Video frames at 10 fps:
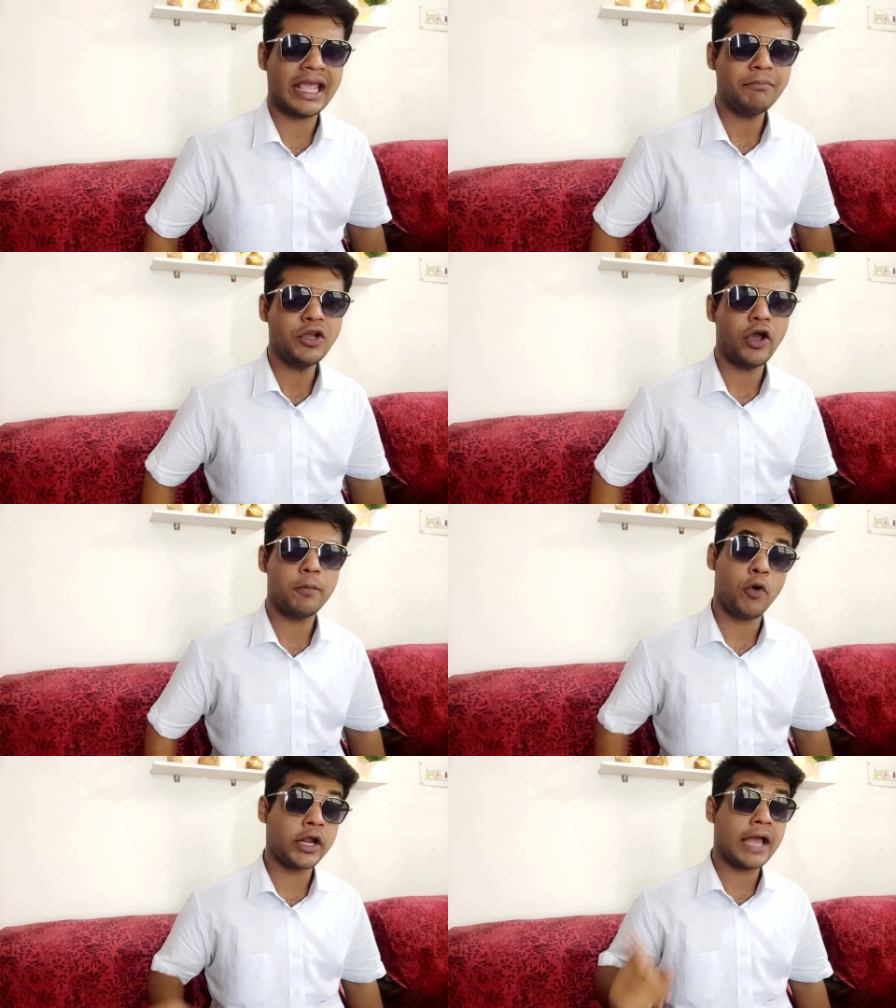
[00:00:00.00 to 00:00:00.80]
কেমনে হয়
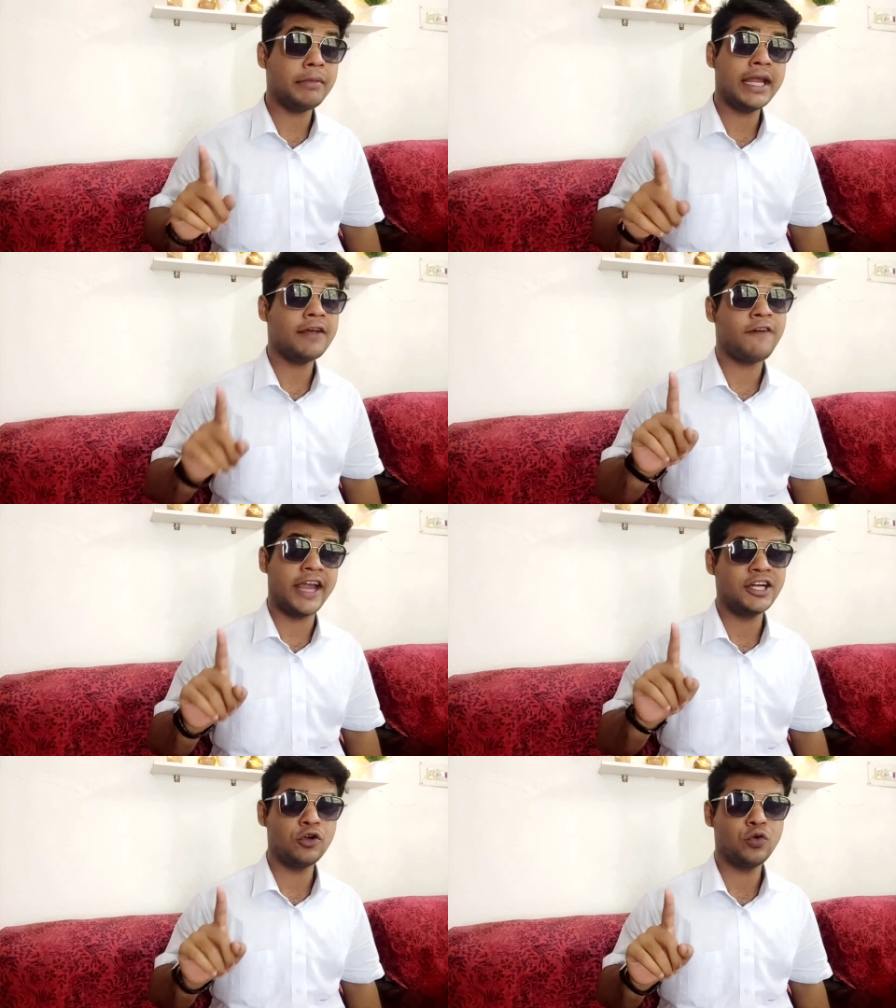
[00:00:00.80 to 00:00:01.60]
পরে আমি এটা
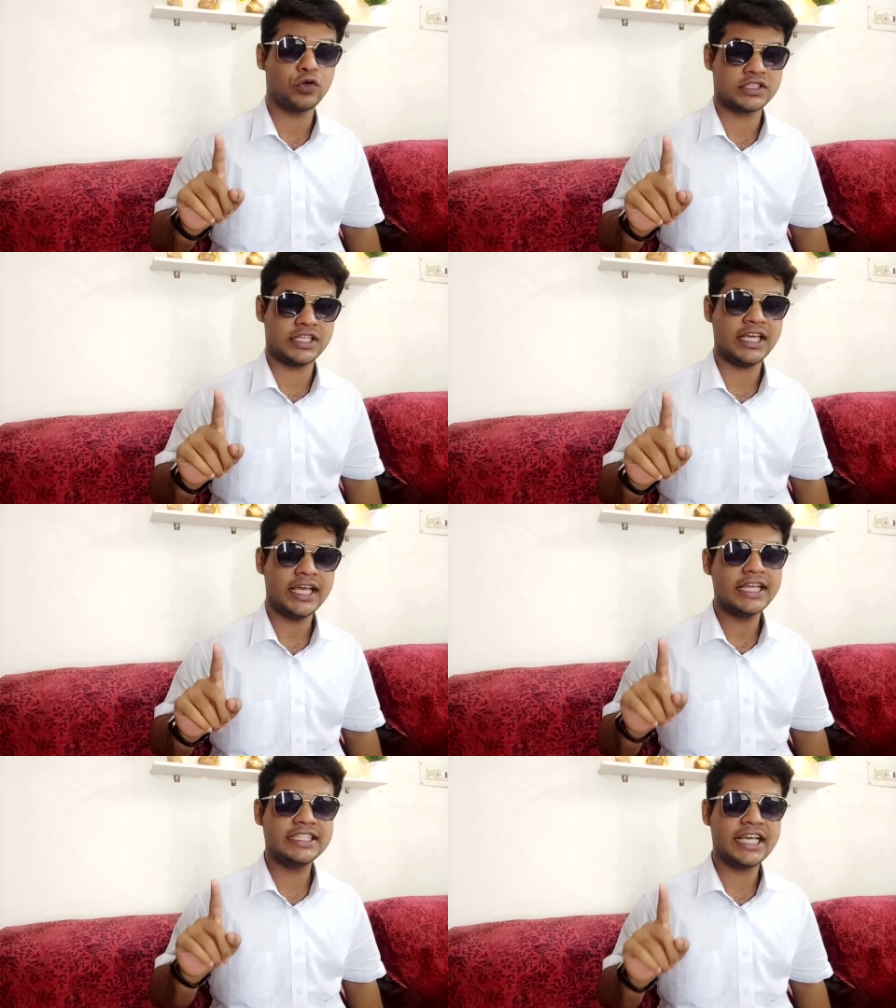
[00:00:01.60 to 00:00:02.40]
ফাইন্ড আউট করছি
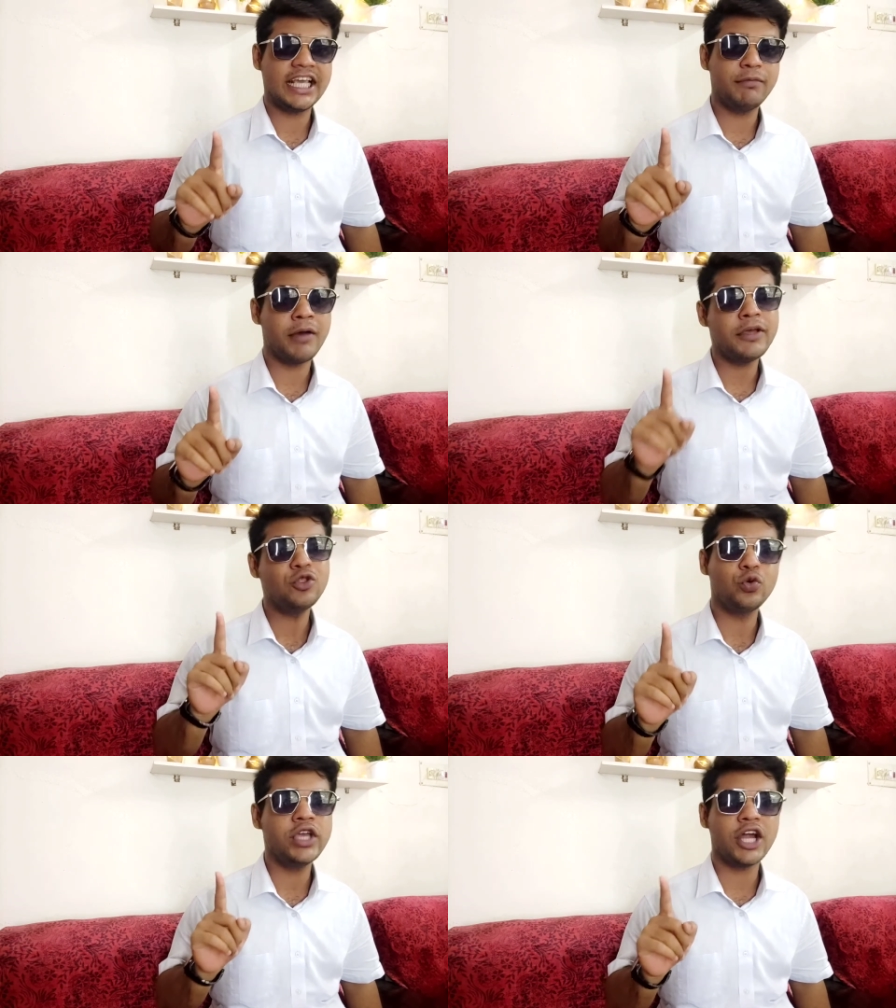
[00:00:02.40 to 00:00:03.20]
যে কিভাবে
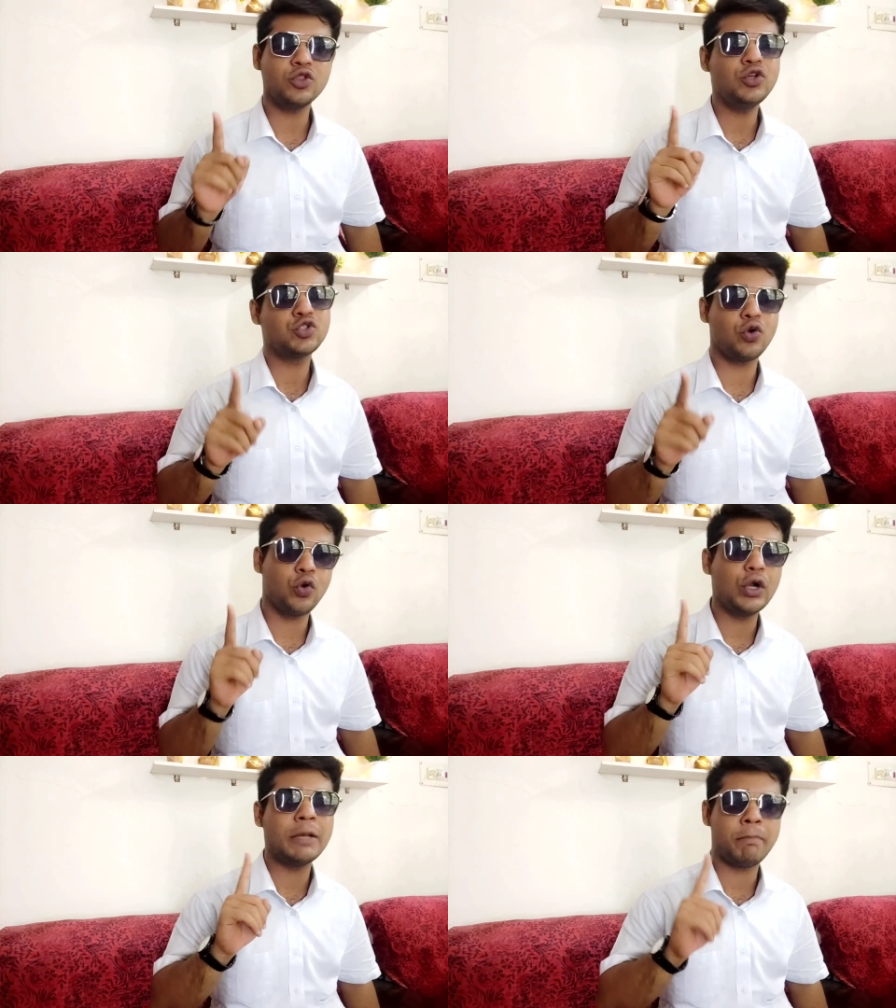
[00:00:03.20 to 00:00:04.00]
দুই আর দুই যোগ
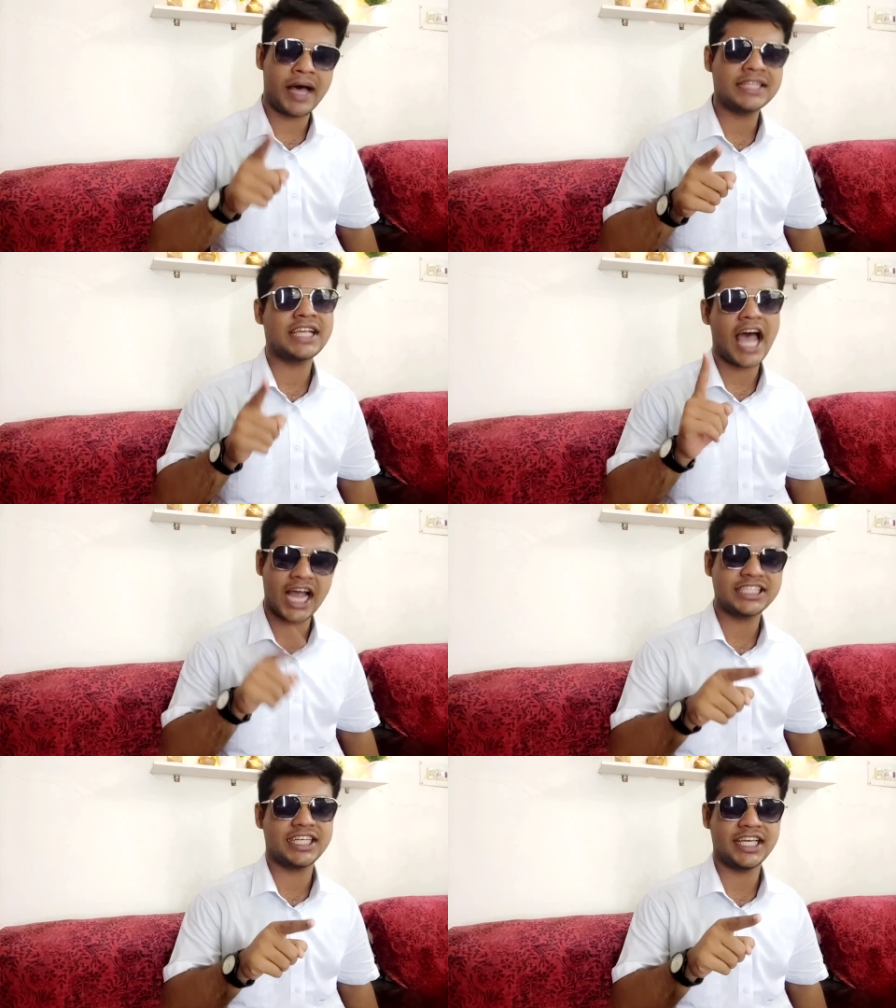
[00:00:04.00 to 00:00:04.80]
করলে পাঁচ
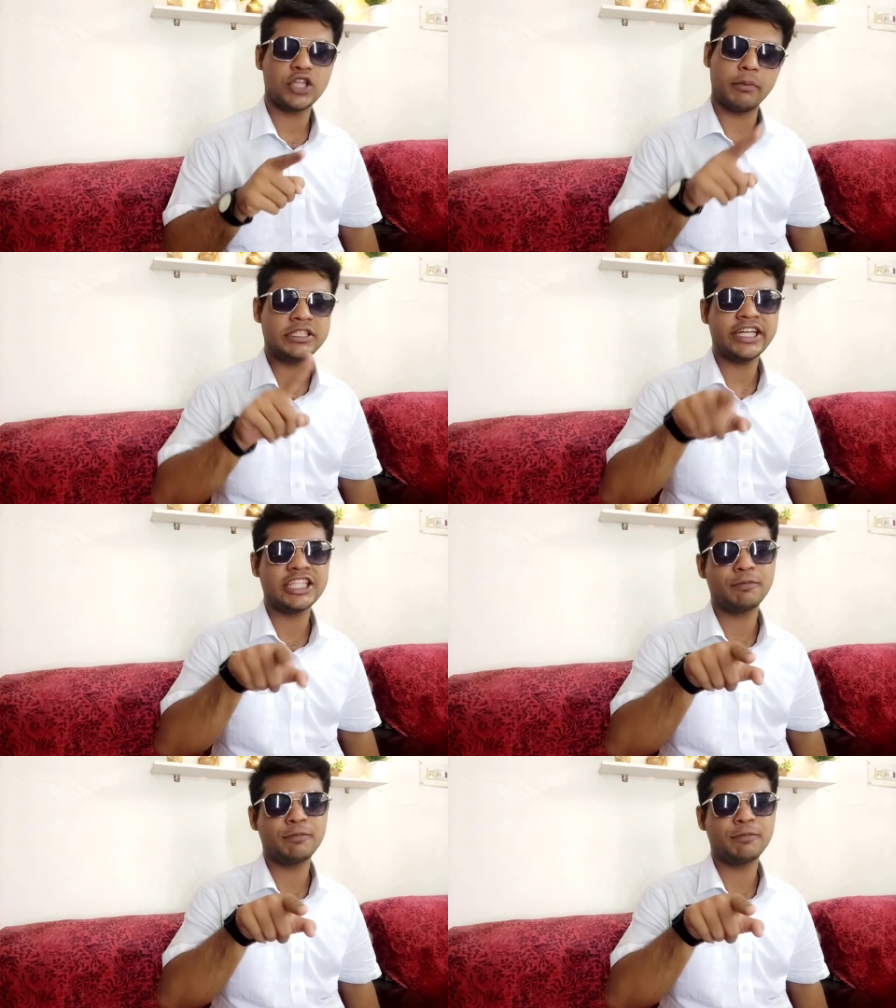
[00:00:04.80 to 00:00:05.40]
আসে তো আমি সেটা